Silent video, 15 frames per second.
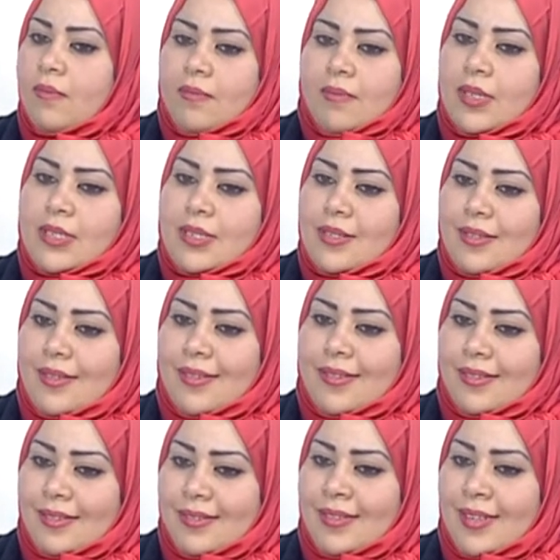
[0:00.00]
بس آه
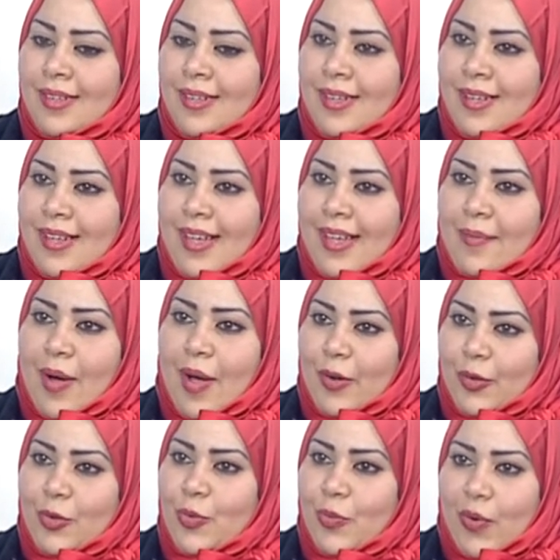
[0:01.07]
هي
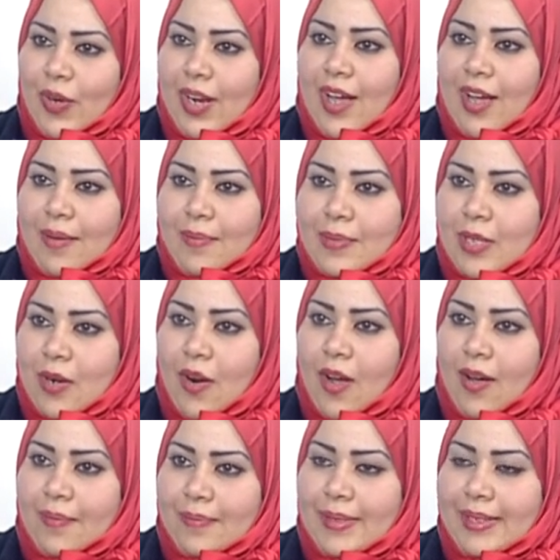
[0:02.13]
معارضهم كلها
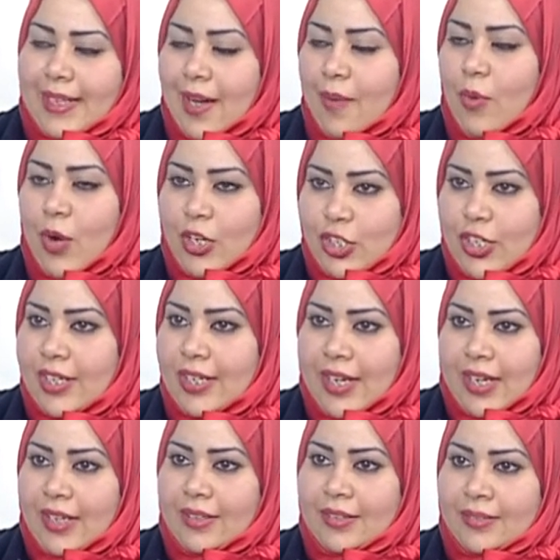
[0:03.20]
بصراحه بيتعبوا عشان
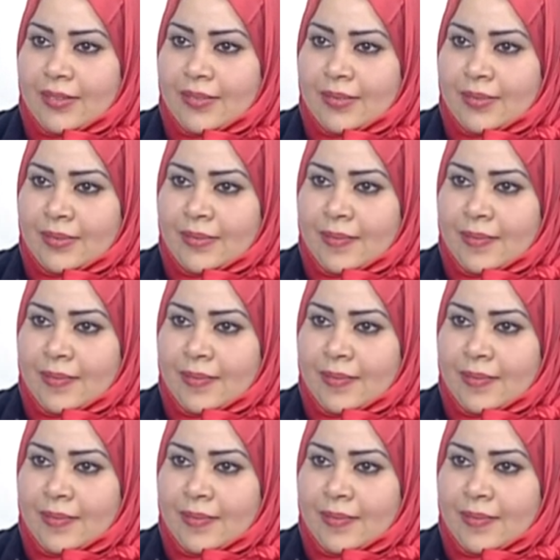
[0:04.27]
يعني